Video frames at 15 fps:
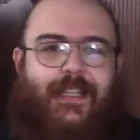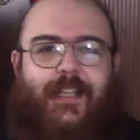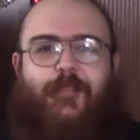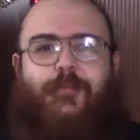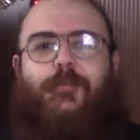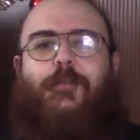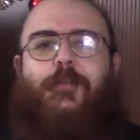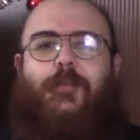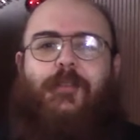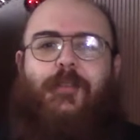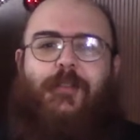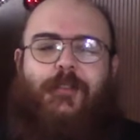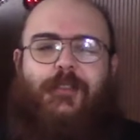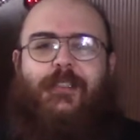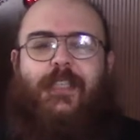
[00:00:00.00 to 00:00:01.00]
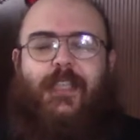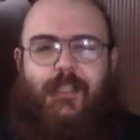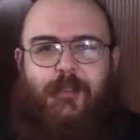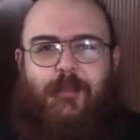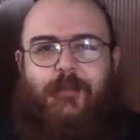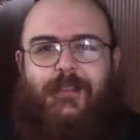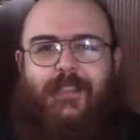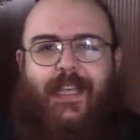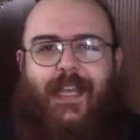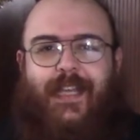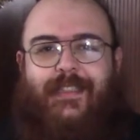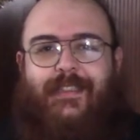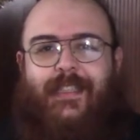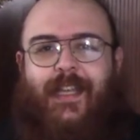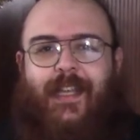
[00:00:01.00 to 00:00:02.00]
ne fu così
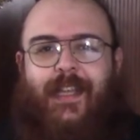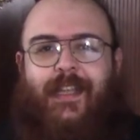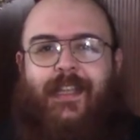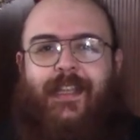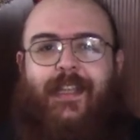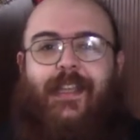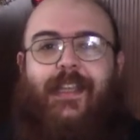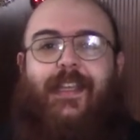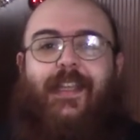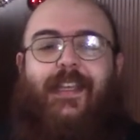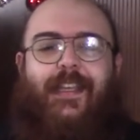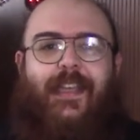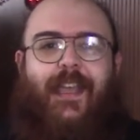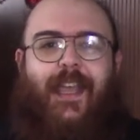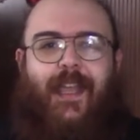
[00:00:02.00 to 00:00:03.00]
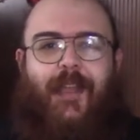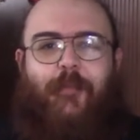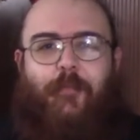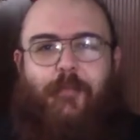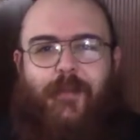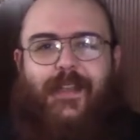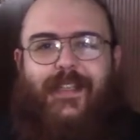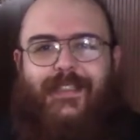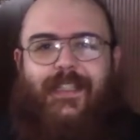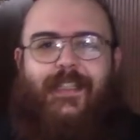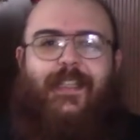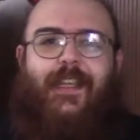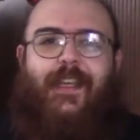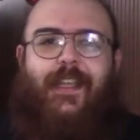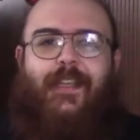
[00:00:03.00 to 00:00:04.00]
entusiasta che prese i
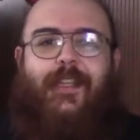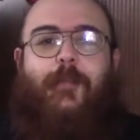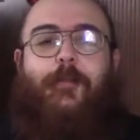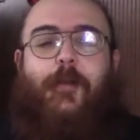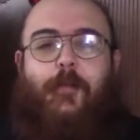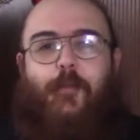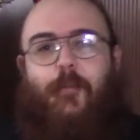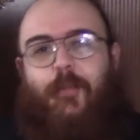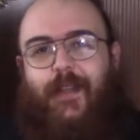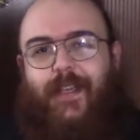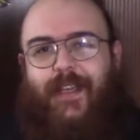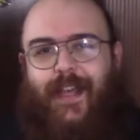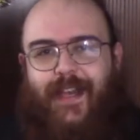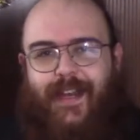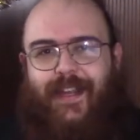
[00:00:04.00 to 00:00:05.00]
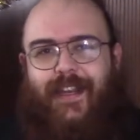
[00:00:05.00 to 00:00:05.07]
diritti per pubblicare